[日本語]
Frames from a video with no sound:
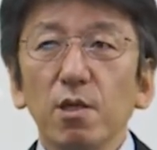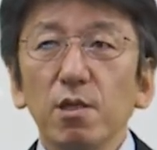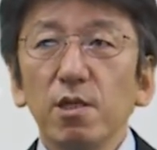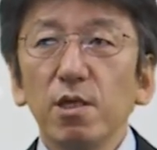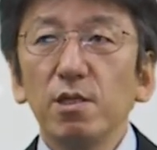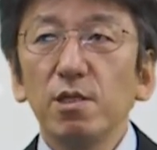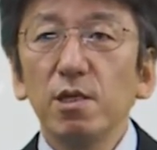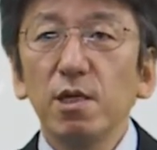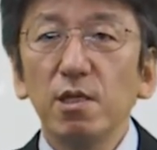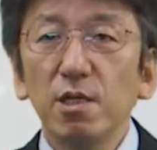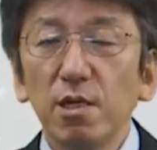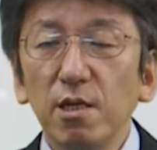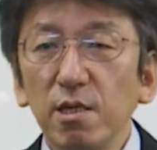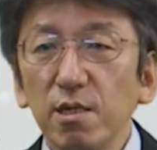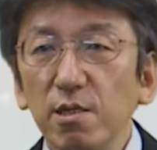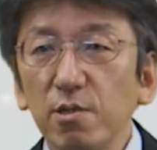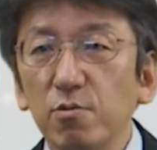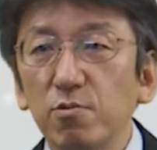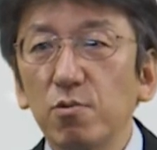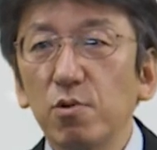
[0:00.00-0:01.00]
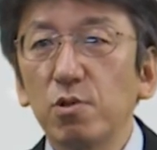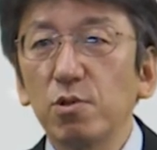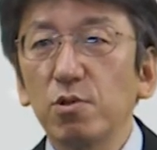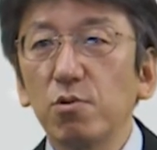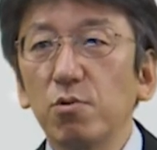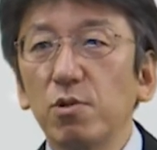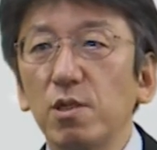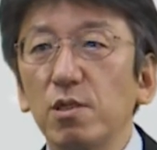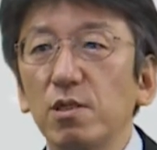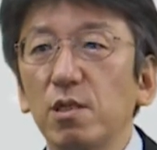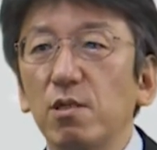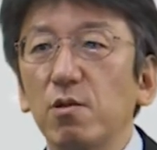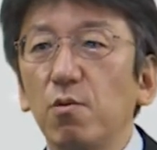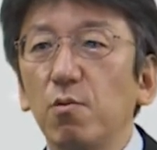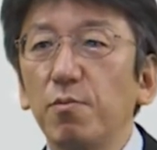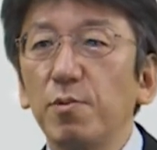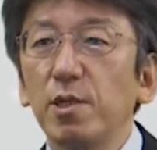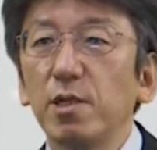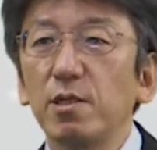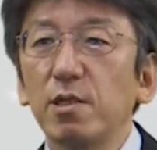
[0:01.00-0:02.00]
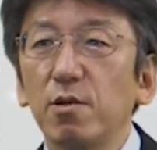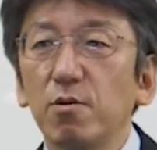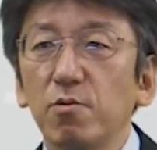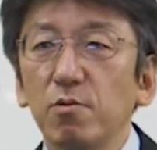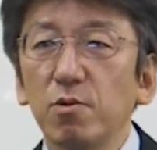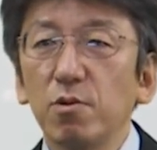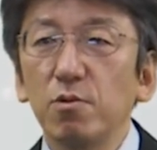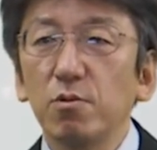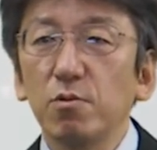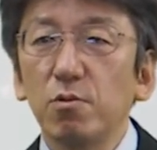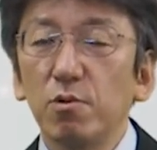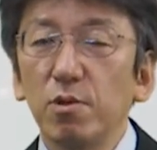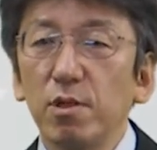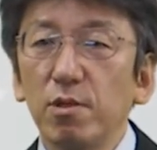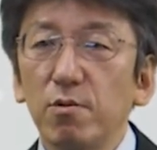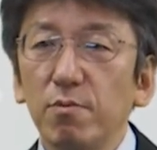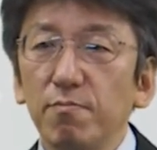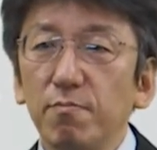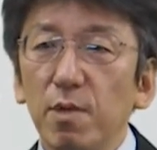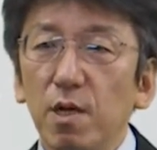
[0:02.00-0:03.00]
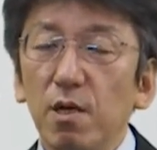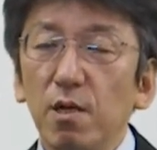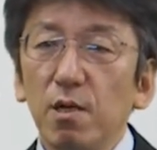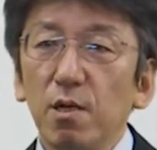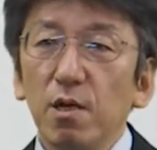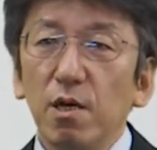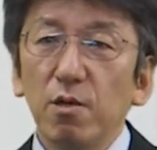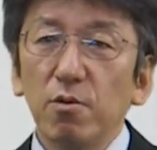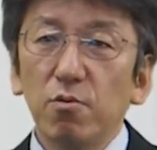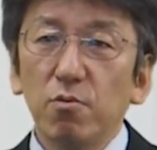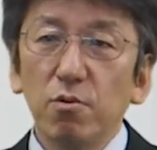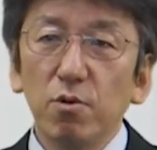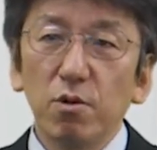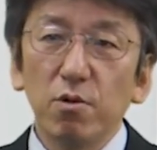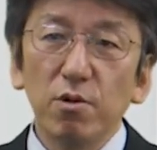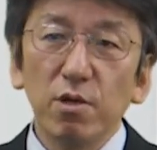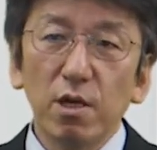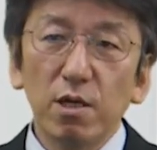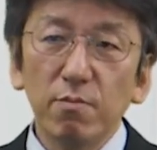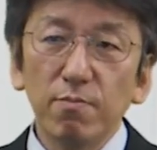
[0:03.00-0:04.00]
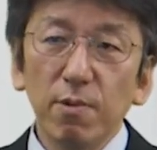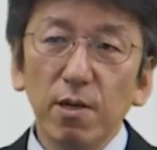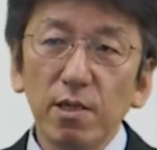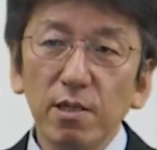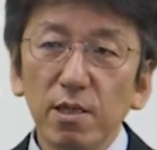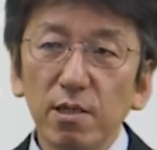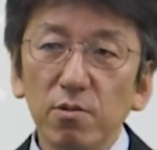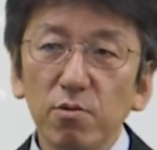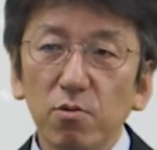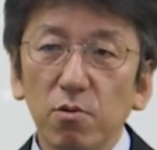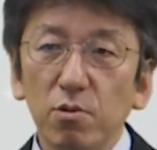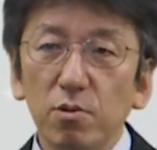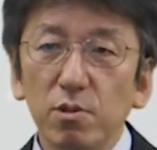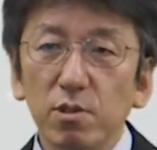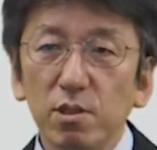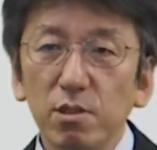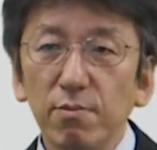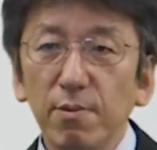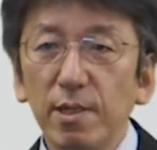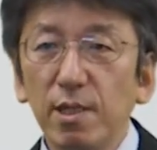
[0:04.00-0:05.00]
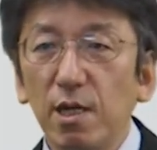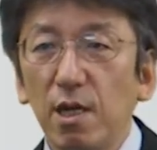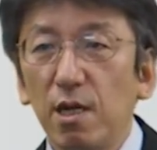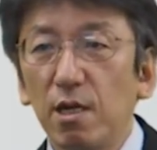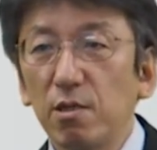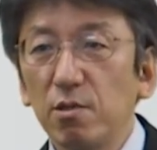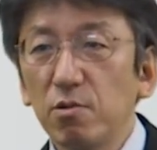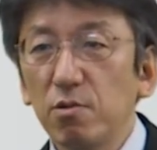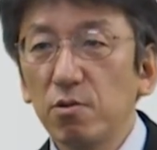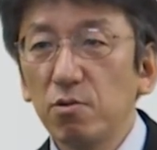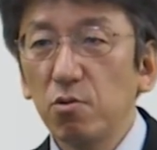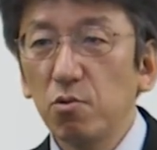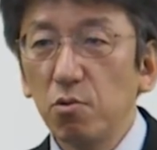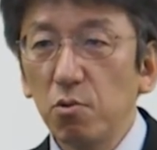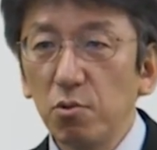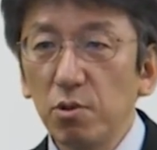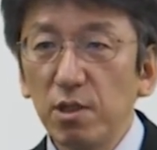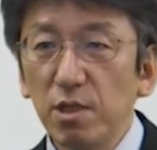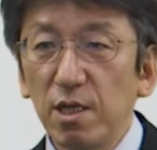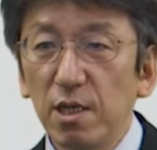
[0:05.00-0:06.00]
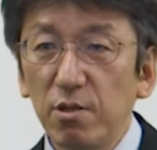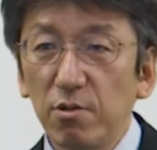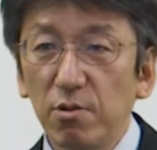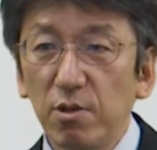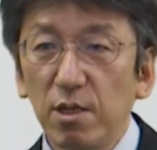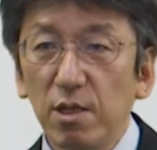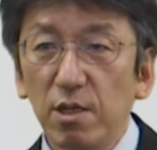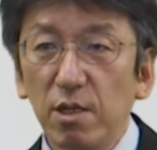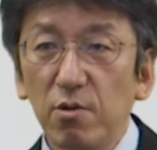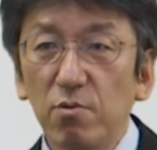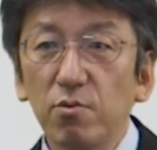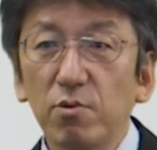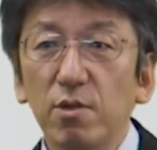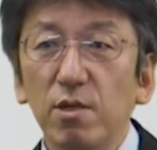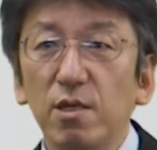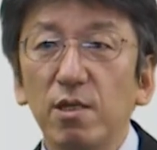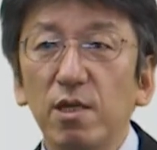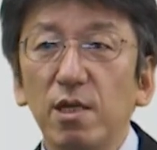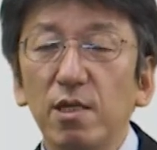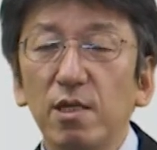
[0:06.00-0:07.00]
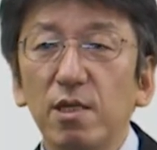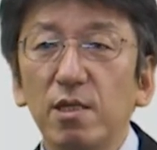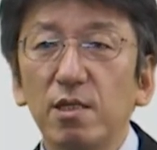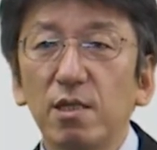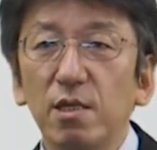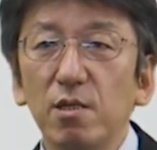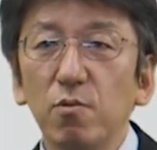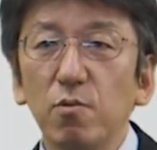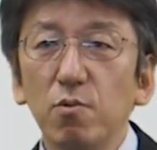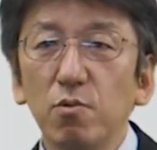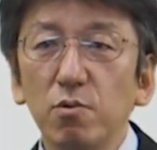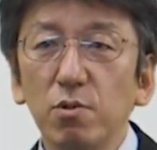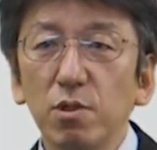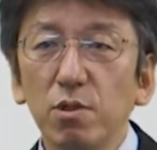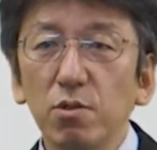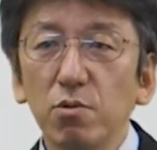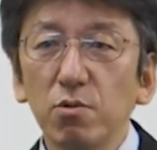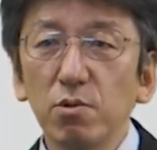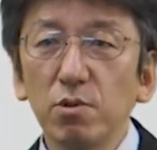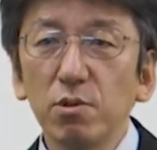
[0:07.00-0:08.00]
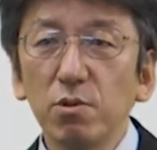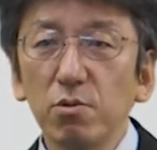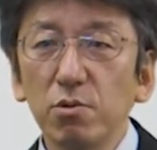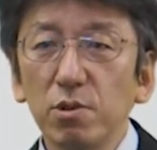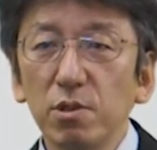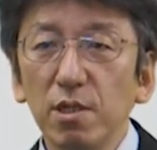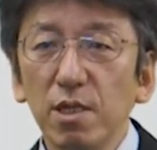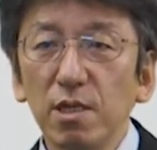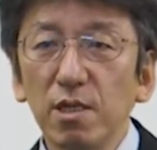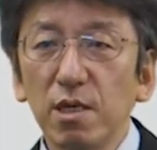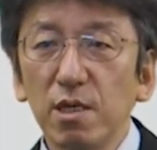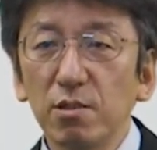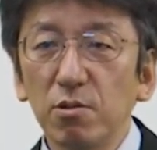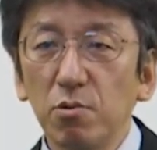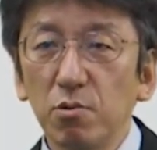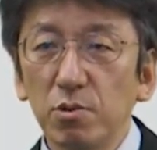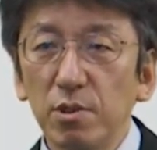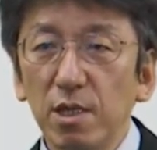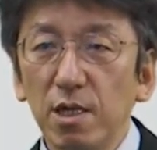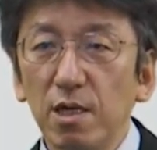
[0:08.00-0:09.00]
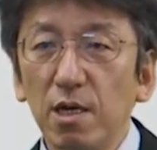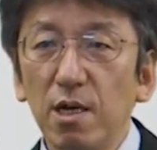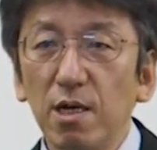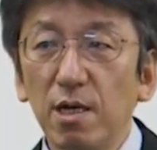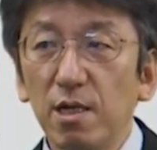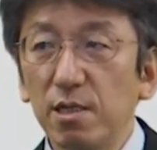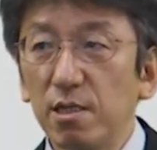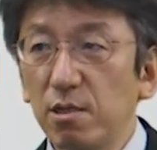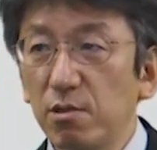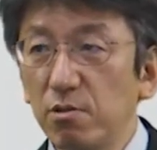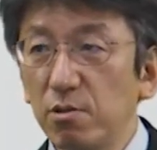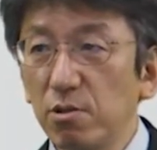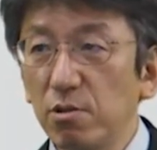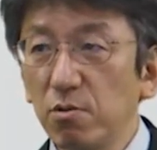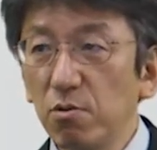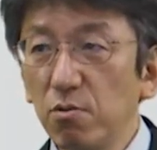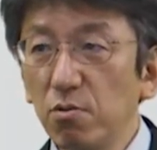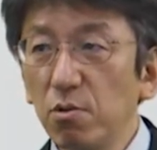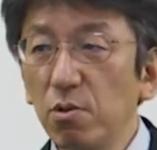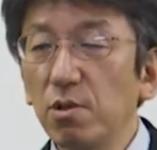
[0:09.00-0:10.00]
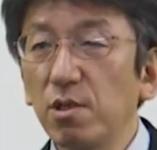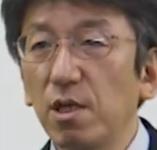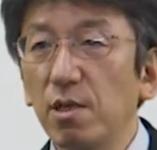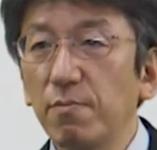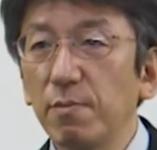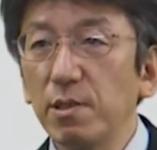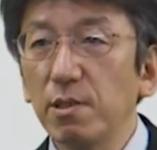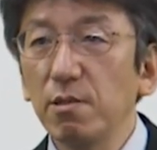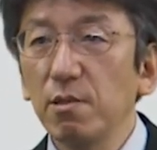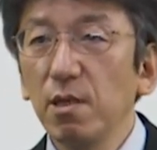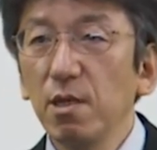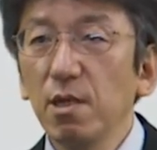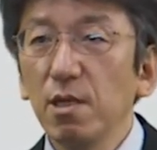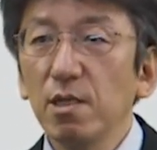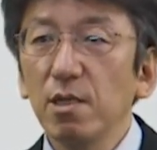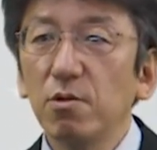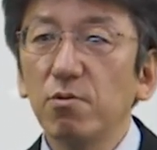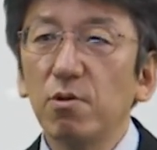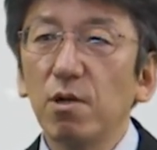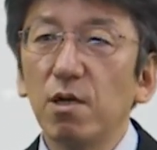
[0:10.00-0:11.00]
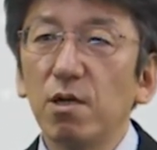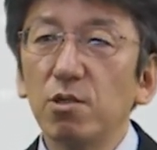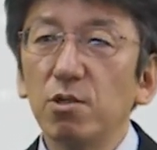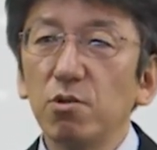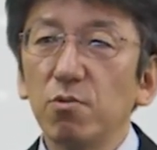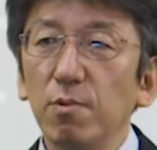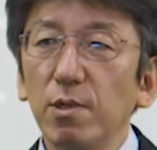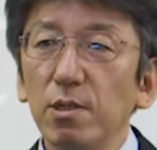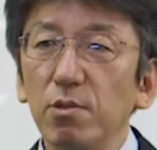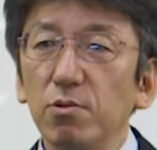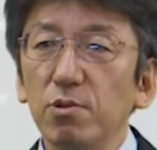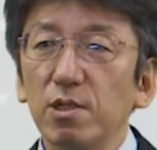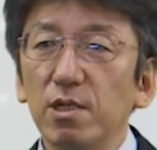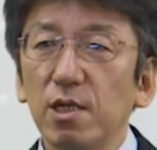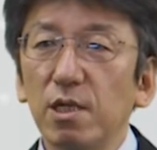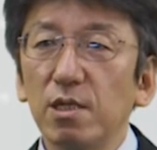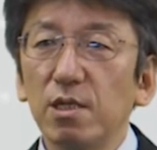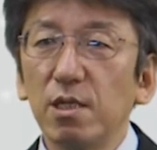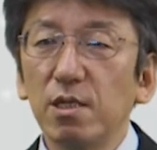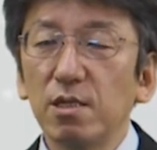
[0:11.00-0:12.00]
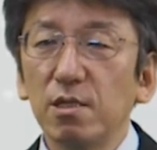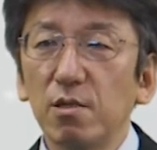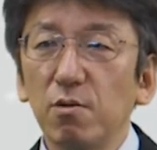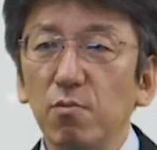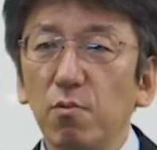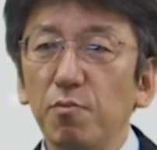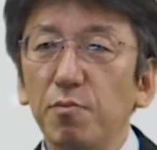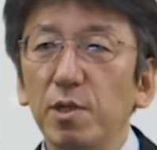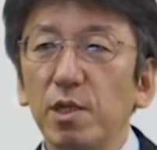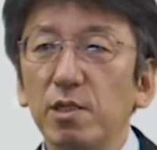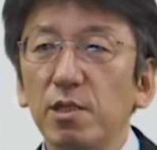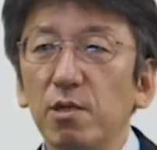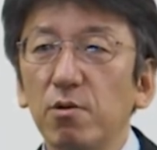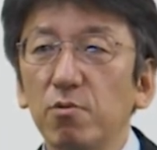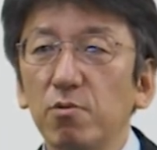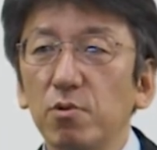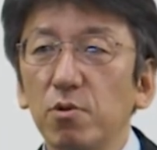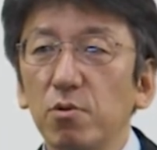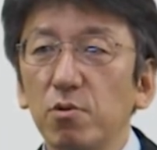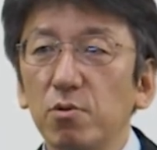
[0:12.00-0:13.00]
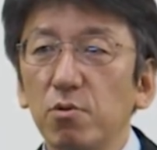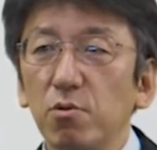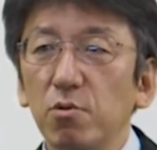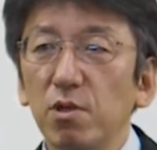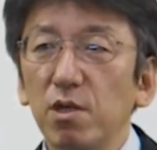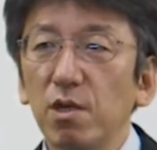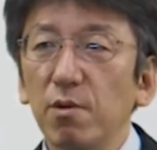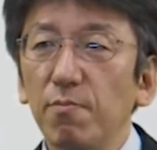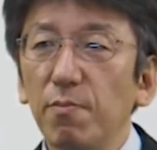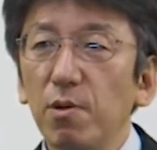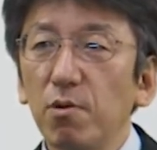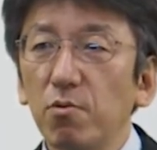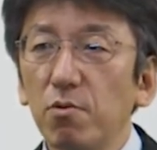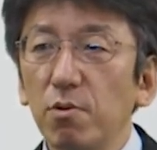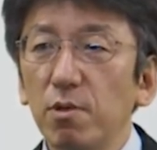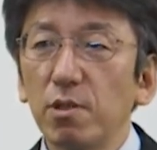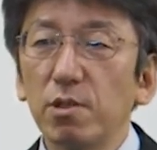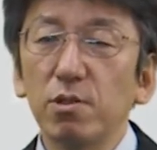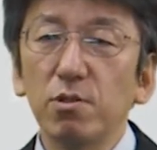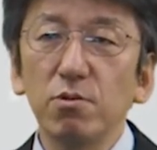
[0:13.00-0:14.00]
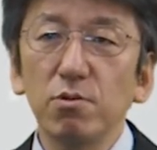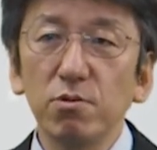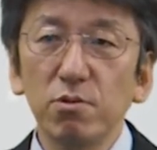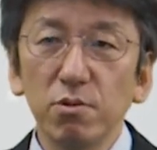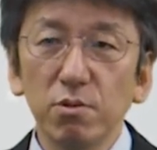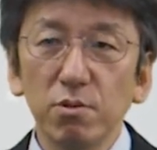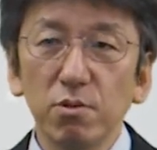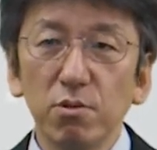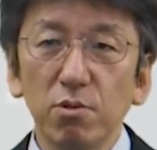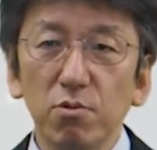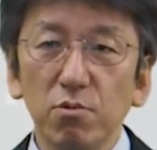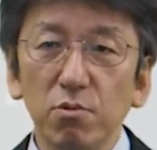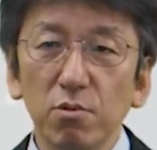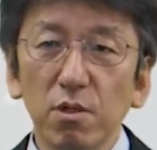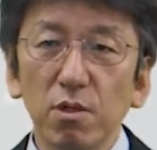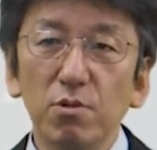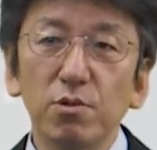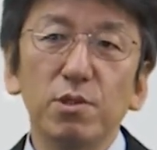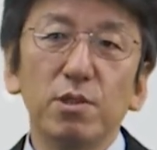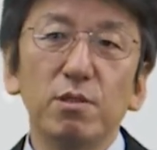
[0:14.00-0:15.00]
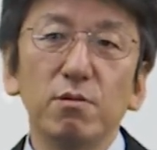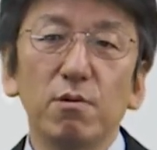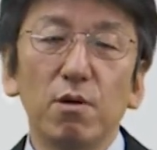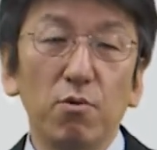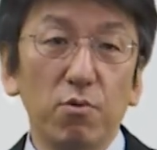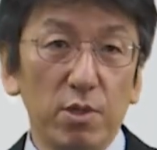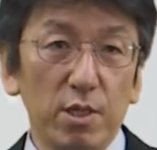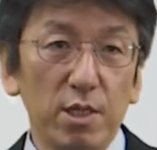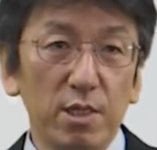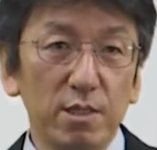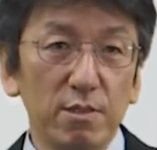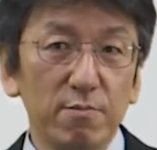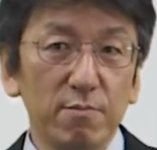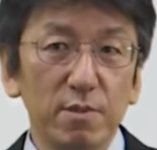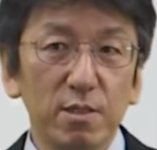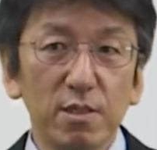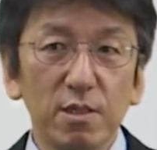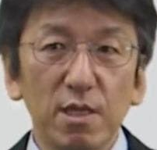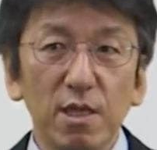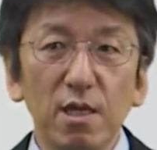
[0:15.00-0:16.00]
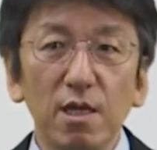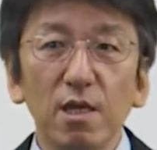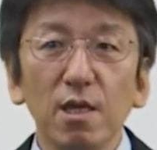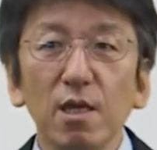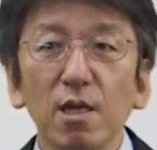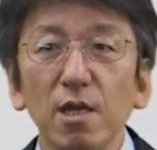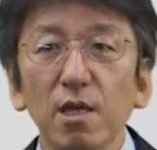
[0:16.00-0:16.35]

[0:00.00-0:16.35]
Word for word: で型アレルギーの特徴ですけども皆さんご存知の通り、まあ、あのこれを100%全てが整ってないといけないことではないんですけども、この一つ一つで可能性が上がってくるということになります。なので発症までの時間ですけども、皆さんご存知の通り、やっぱりこれは数分ということが普通は多いです。ね。